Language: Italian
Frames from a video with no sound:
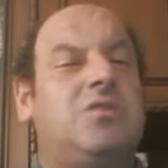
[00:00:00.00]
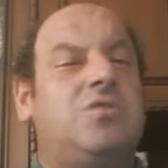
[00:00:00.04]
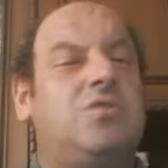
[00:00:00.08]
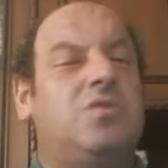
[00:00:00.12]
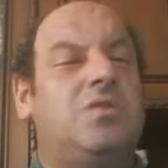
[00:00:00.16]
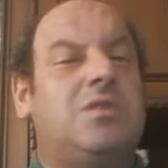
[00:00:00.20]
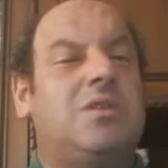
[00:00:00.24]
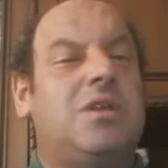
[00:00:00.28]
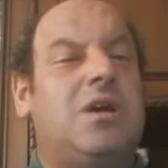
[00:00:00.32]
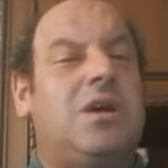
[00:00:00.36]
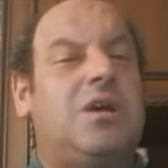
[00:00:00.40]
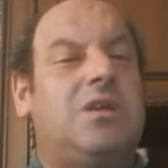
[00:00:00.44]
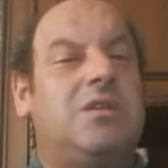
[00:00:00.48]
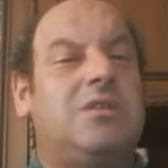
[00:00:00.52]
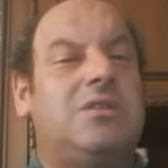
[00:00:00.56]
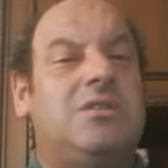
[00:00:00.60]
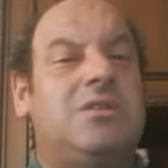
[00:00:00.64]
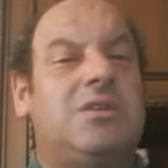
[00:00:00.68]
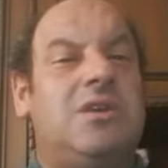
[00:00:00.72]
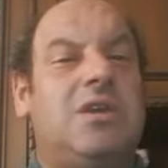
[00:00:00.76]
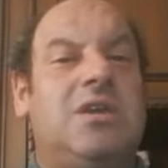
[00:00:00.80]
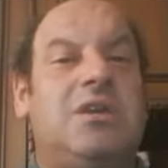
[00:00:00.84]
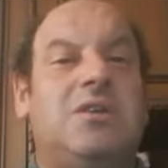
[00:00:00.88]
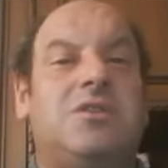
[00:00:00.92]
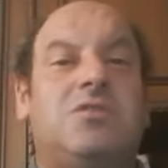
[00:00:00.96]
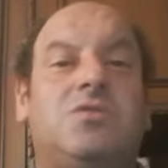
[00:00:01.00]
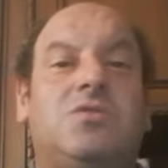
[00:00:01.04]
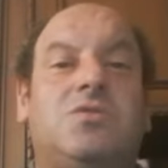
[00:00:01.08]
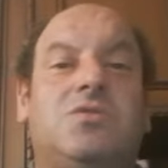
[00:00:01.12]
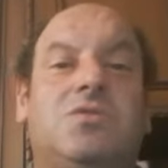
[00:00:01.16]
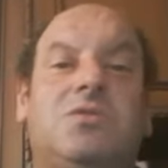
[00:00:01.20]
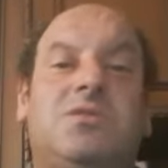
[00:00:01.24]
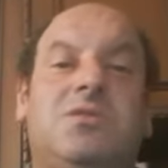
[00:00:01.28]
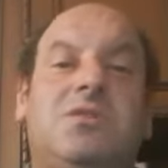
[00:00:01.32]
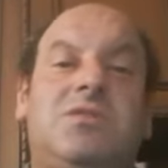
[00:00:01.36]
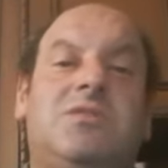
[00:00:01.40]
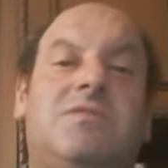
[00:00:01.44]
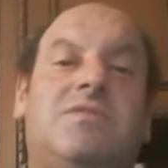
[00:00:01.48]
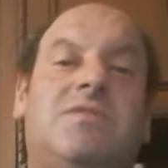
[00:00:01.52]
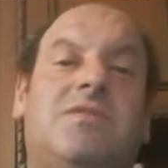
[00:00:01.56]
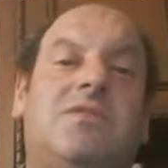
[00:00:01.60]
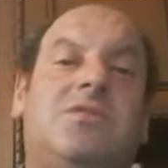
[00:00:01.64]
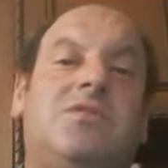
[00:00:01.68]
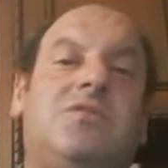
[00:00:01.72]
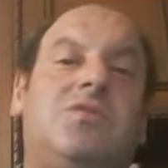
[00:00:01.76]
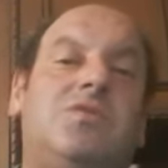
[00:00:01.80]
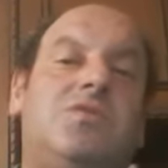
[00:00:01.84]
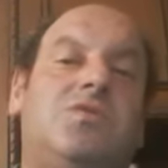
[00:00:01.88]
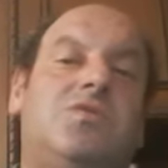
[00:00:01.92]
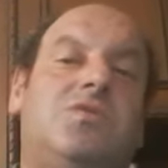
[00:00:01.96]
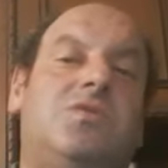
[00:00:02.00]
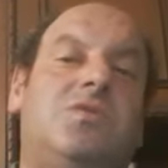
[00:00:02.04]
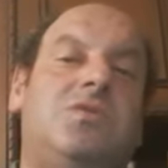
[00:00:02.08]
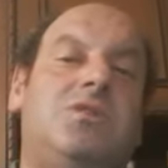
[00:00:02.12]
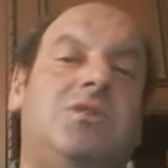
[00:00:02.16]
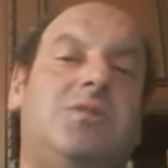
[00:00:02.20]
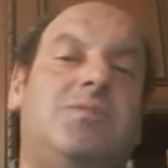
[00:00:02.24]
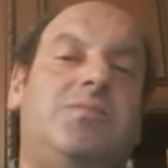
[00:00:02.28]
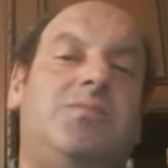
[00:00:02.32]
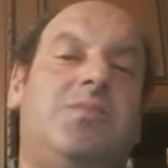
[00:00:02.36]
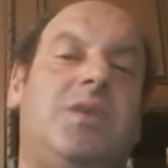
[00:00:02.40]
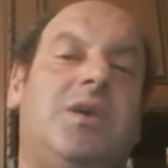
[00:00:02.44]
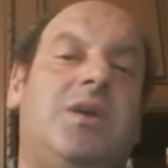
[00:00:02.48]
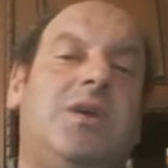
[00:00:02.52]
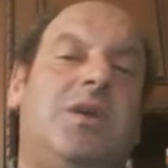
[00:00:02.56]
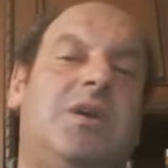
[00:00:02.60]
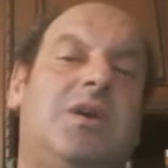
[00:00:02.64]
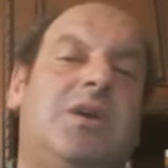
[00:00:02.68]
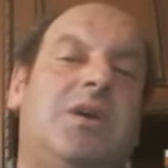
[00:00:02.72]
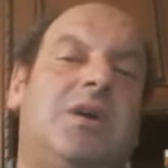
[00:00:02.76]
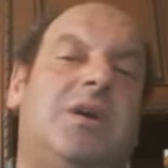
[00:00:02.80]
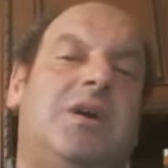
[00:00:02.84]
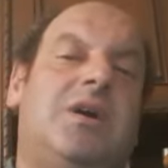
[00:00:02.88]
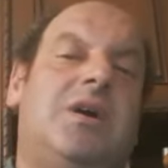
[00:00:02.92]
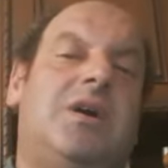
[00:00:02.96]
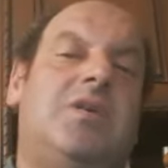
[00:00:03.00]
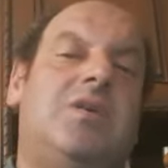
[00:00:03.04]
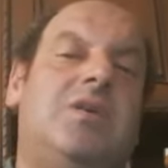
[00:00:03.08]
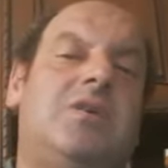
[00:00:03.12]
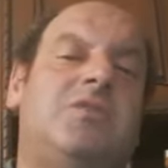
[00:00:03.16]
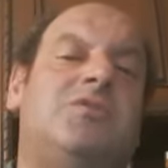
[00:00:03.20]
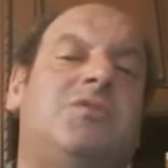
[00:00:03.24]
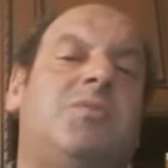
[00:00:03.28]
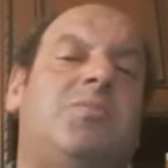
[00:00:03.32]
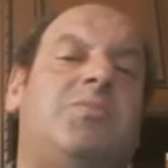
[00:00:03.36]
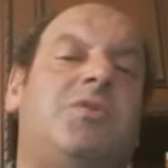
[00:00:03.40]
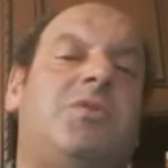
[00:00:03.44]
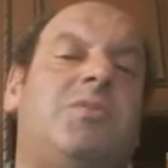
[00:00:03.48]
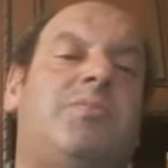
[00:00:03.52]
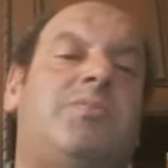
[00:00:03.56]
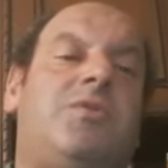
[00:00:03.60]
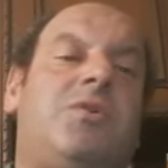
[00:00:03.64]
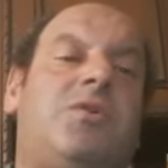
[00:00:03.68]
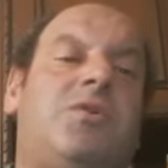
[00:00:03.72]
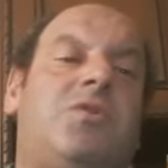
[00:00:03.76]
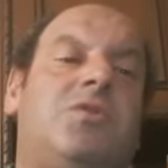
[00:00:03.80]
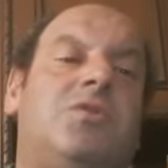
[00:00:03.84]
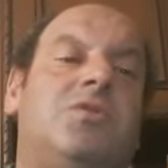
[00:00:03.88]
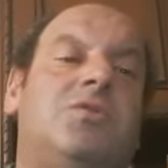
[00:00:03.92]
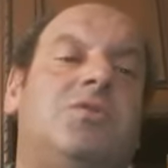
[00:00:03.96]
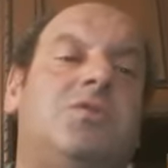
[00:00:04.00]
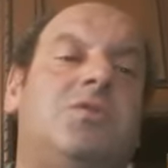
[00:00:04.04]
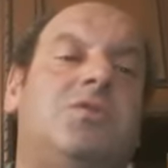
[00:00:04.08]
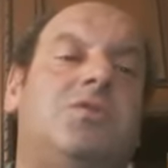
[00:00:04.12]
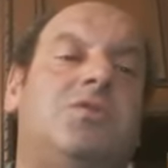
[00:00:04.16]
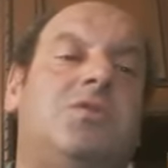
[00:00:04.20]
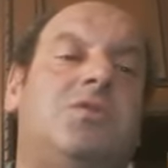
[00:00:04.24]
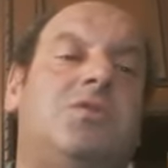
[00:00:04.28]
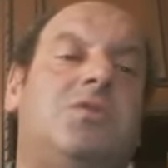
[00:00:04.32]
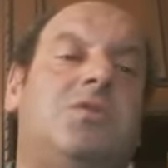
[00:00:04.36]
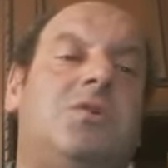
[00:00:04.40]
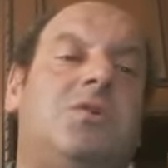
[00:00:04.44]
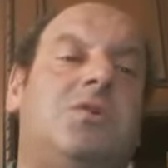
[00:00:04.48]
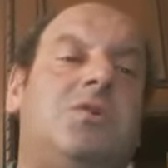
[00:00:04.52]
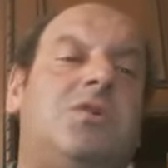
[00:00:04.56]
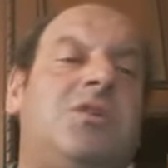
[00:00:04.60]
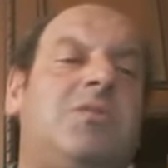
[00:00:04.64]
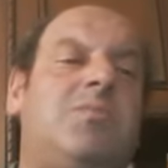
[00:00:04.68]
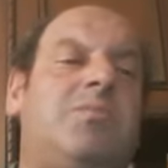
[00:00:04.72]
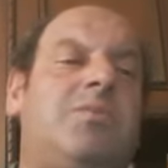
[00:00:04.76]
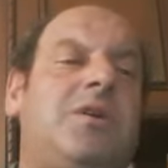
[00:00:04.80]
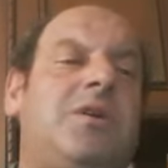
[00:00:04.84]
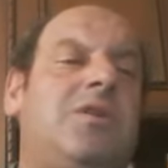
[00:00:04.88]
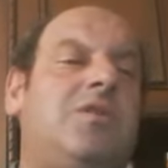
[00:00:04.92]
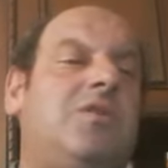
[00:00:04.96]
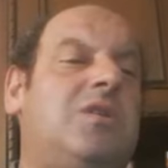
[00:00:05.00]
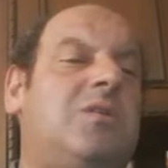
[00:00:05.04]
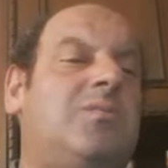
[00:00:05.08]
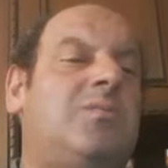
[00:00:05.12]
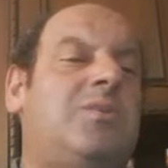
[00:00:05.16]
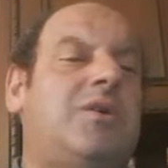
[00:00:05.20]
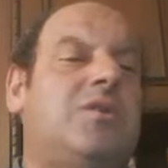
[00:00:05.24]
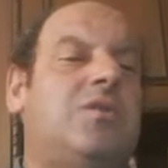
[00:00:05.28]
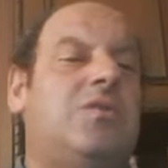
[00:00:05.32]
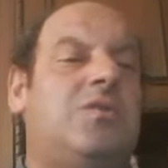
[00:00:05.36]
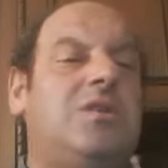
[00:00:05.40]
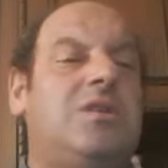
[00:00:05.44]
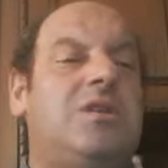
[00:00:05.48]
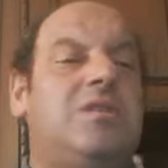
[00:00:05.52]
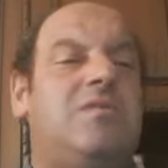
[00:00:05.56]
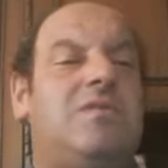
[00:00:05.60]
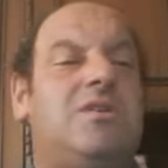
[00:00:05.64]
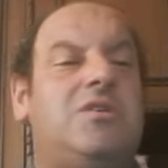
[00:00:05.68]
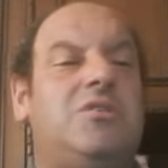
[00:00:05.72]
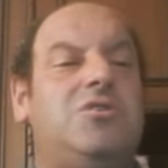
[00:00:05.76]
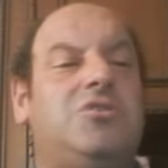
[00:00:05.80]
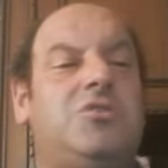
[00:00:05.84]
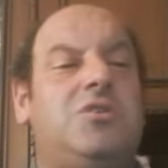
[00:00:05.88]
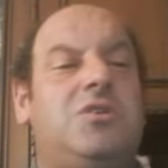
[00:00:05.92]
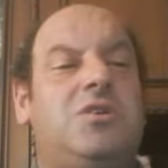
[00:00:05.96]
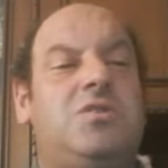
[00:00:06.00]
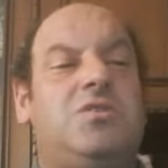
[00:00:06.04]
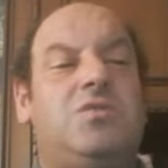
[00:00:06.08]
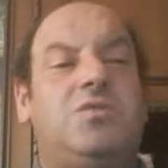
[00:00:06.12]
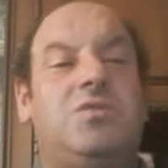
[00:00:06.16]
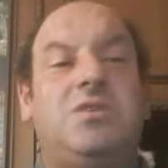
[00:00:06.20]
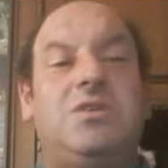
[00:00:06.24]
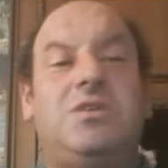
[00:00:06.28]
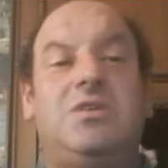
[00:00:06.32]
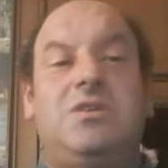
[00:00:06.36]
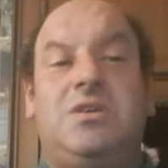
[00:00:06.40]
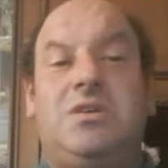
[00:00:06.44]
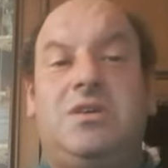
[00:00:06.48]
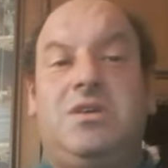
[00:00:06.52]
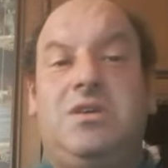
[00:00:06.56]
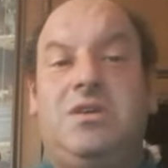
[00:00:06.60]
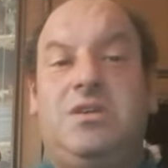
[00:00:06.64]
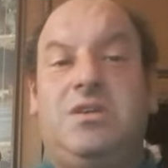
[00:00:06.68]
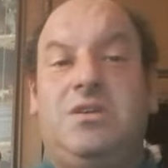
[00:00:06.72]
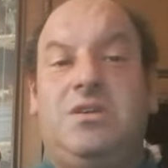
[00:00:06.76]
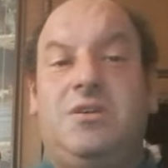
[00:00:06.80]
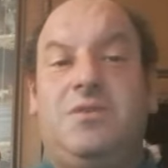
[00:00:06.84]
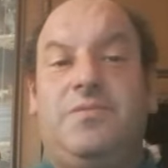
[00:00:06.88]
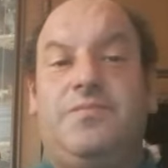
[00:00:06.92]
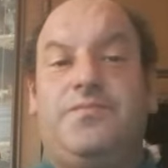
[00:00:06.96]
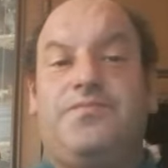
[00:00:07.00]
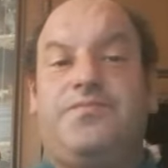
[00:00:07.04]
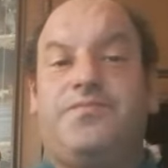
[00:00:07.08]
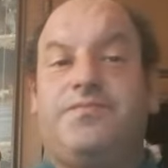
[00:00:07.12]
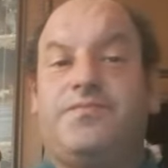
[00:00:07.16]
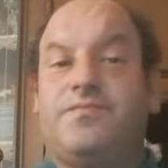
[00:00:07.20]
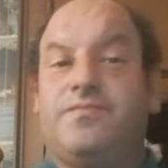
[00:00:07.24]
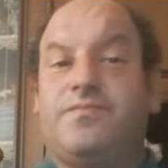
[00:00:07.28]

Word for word: risultati e soddisfazioni. A questo proposito riprendo le parole del Vangelo di ieri.